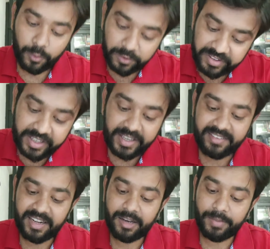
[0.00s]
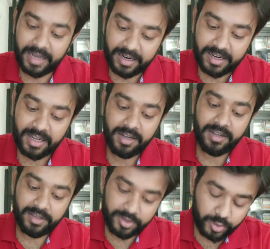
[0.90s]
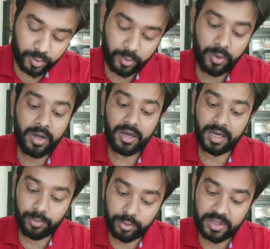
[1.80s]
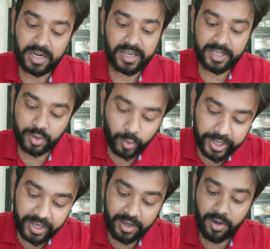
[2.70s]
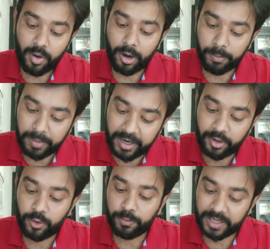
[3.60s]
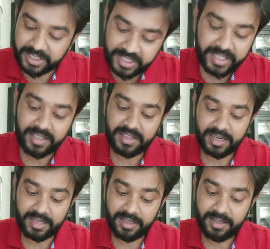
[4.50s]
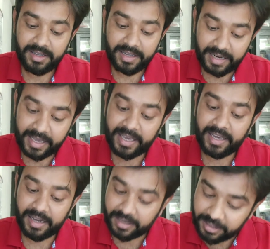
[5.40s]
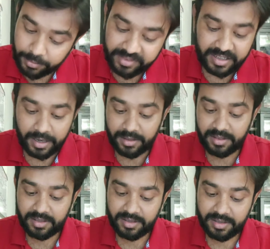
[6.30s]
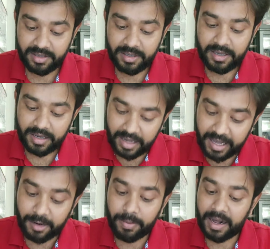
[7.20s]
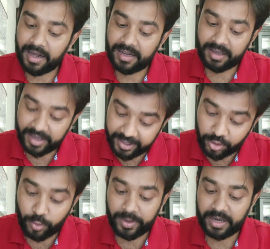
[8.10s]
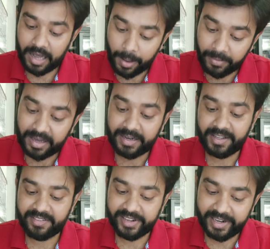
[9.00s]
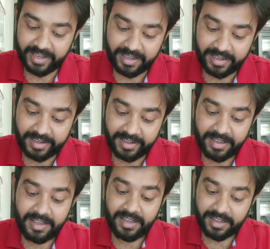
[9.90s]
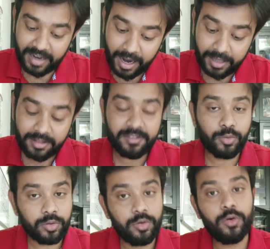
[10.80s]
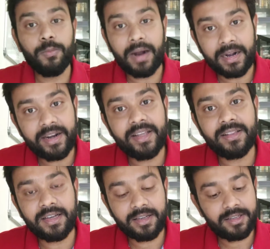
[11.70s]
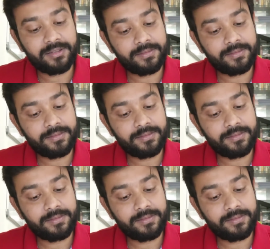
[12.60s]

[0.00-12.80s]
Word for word: उसी के संग ब्याहना जो कबूतर के जोड़े और पंडुक पक्षी की तरह रहे हरदम साथ घर बाहर खेतों में काम करने से लेकर रात सुख दुख बांटने तक